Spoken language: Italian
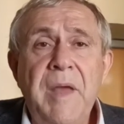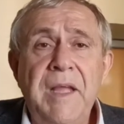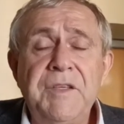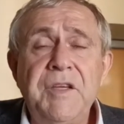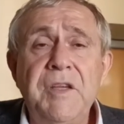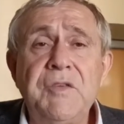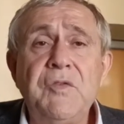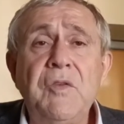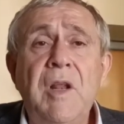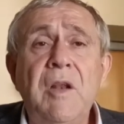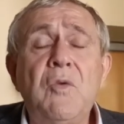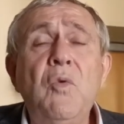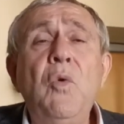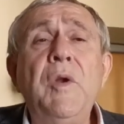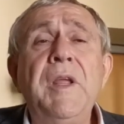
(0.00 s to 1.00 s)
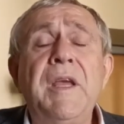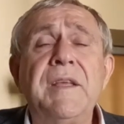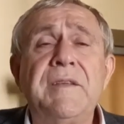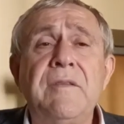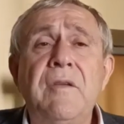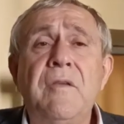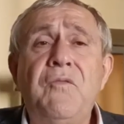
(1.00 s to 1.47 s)
Beh, ce ne sono alcuni che
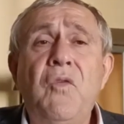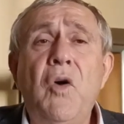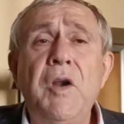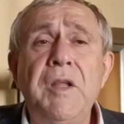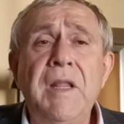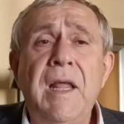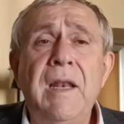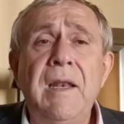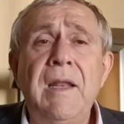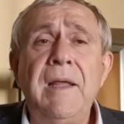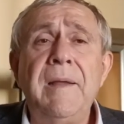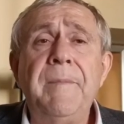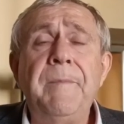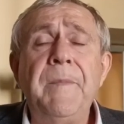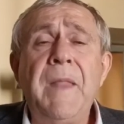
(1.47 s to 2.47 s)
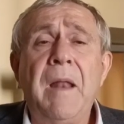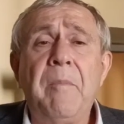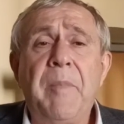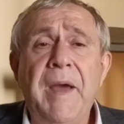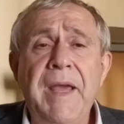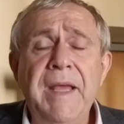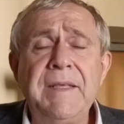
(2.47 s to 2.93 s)
sono fuori dal,
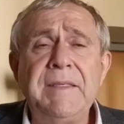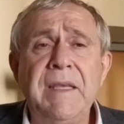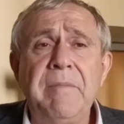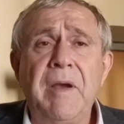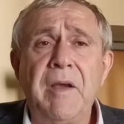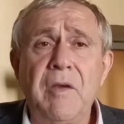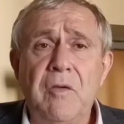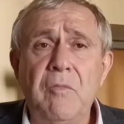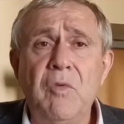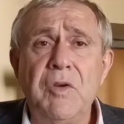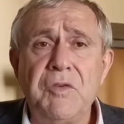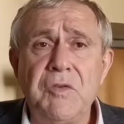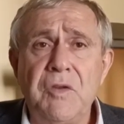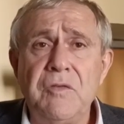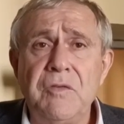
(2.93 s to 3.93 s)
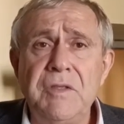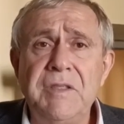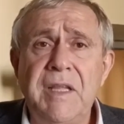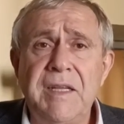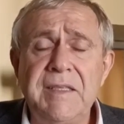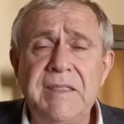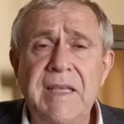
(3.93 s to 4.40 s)
dal paese, ma che comunque sono
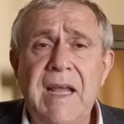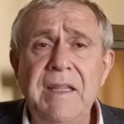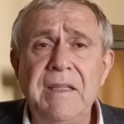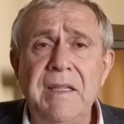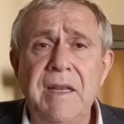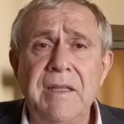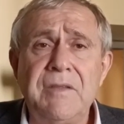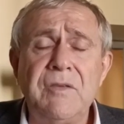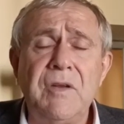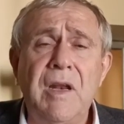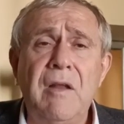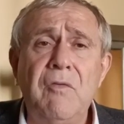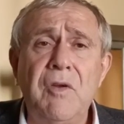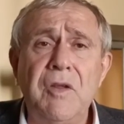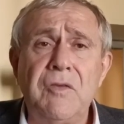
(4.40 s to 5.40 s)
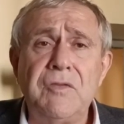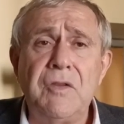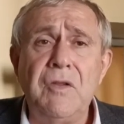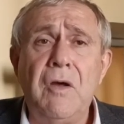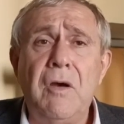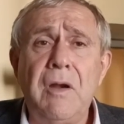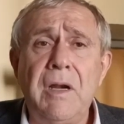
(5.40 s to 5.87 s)
interessanti in relazione ai lavori
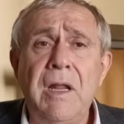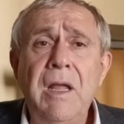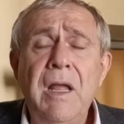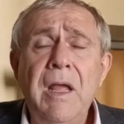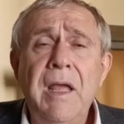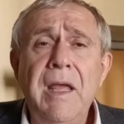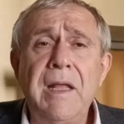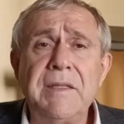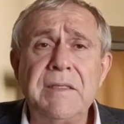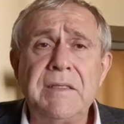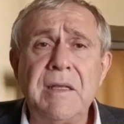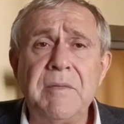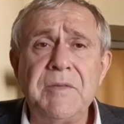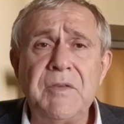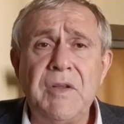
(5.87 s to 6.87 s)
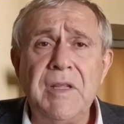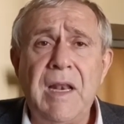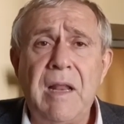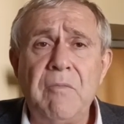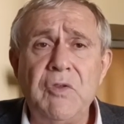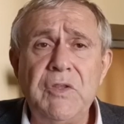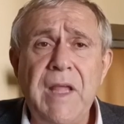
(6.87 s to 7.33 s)
outdoor e alla sistemazione
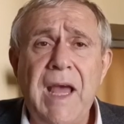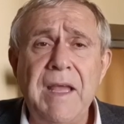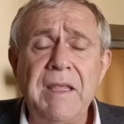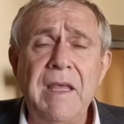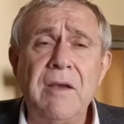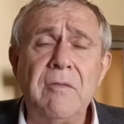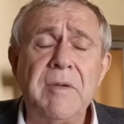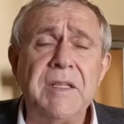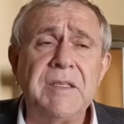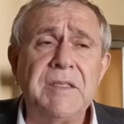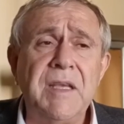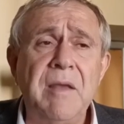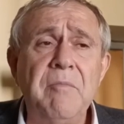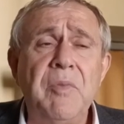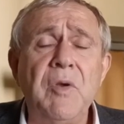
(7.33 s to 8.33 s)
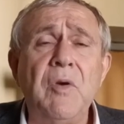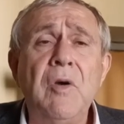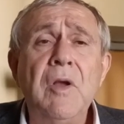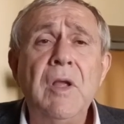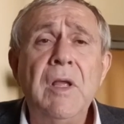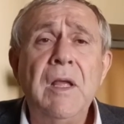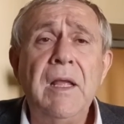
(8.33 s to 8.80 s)
della montagna, come ad esempio
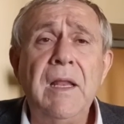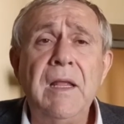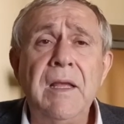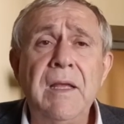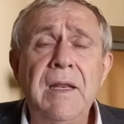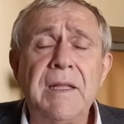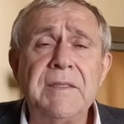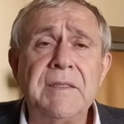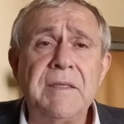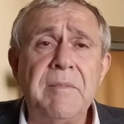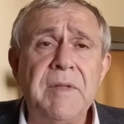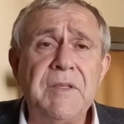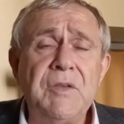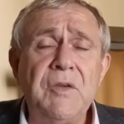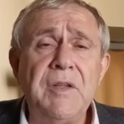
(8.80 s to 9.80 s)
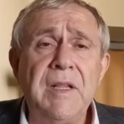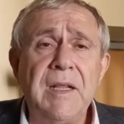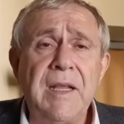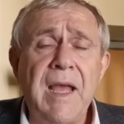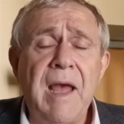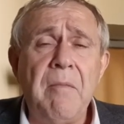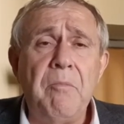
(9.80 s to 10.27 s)
eh, la sistemazione
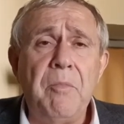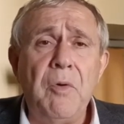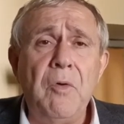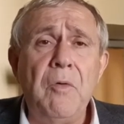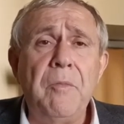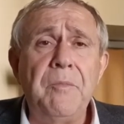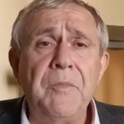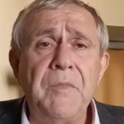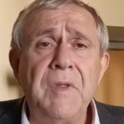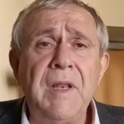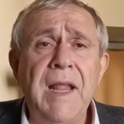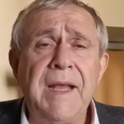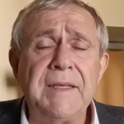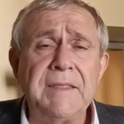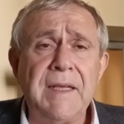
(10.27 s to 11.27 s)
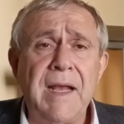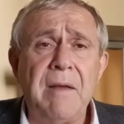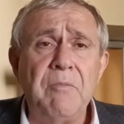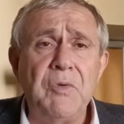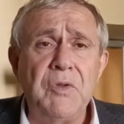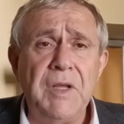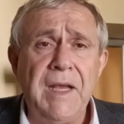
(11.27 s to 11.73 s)
del campo l'ex
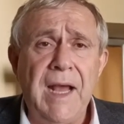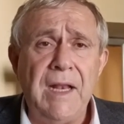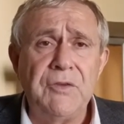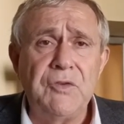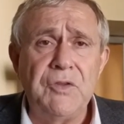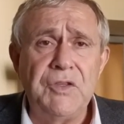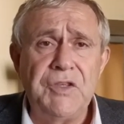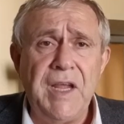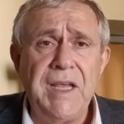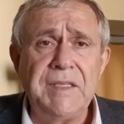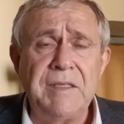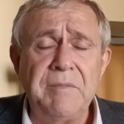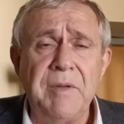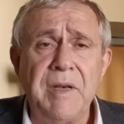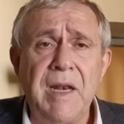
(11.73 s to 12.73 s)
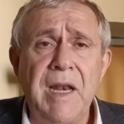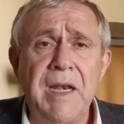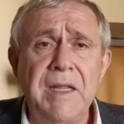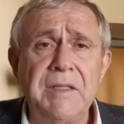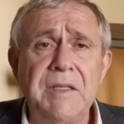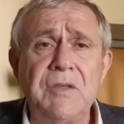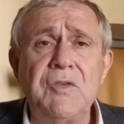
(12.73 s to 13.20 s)
campo di calcio di Cesi per la
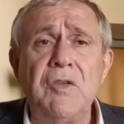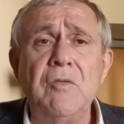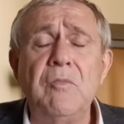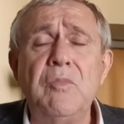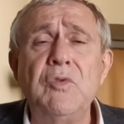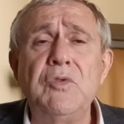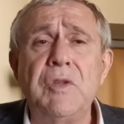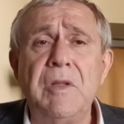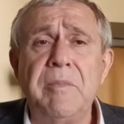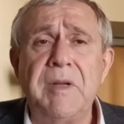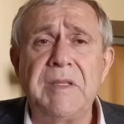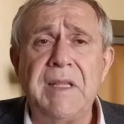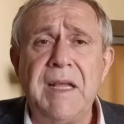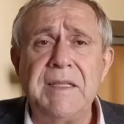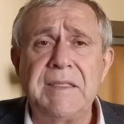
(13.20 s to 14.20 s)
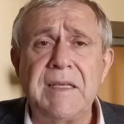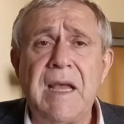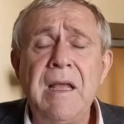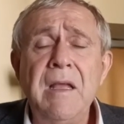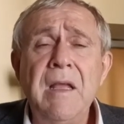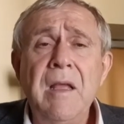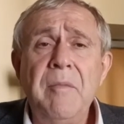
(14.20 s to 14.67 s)
realizzazione di un punto di partenza
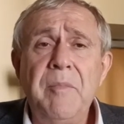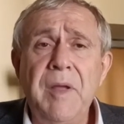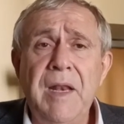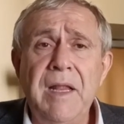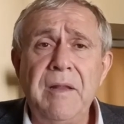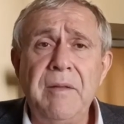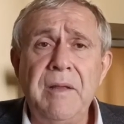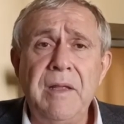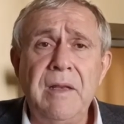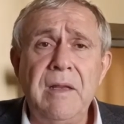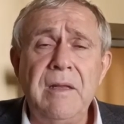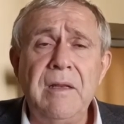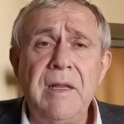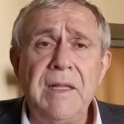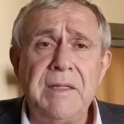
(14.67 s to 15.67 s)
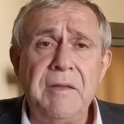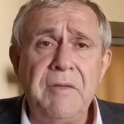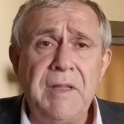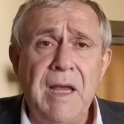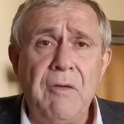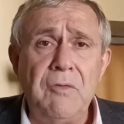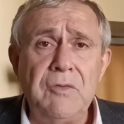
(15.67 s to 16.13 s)
per le, le
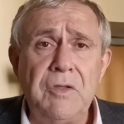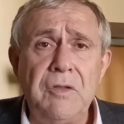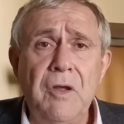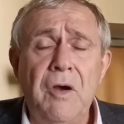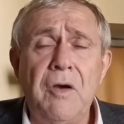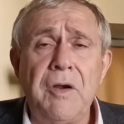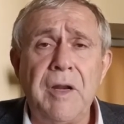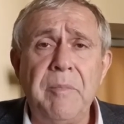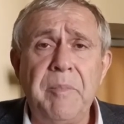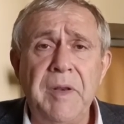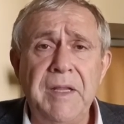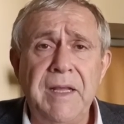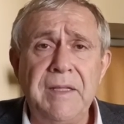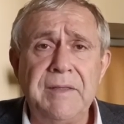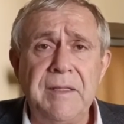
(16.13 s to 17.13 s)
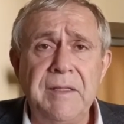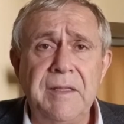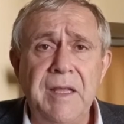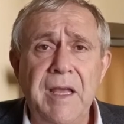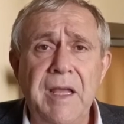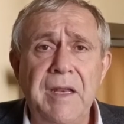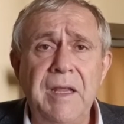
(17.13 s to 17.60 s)
attività outdoor e per i
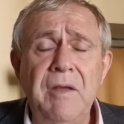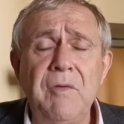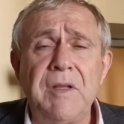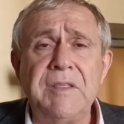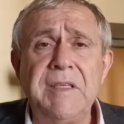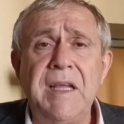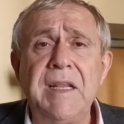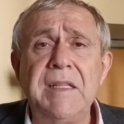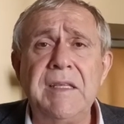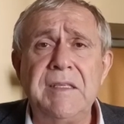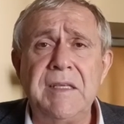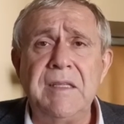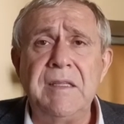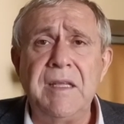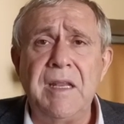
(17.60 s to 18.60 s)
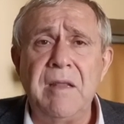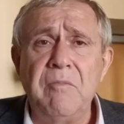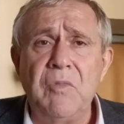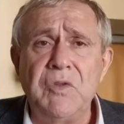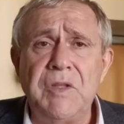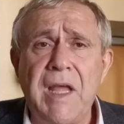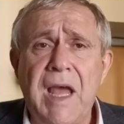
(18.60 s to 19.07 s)
sentieri, una serie di sentieri in
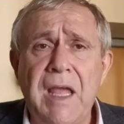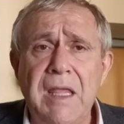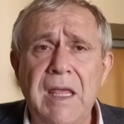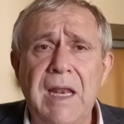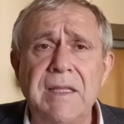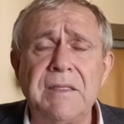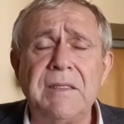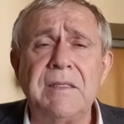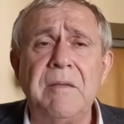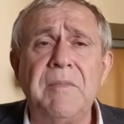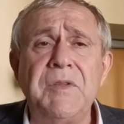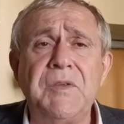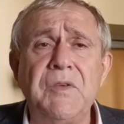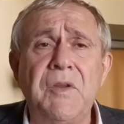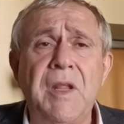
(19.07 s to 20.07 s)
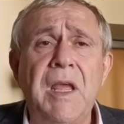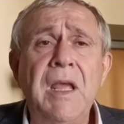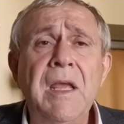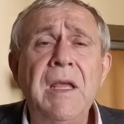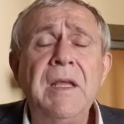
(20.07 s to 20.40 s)
montagna, la sistemazione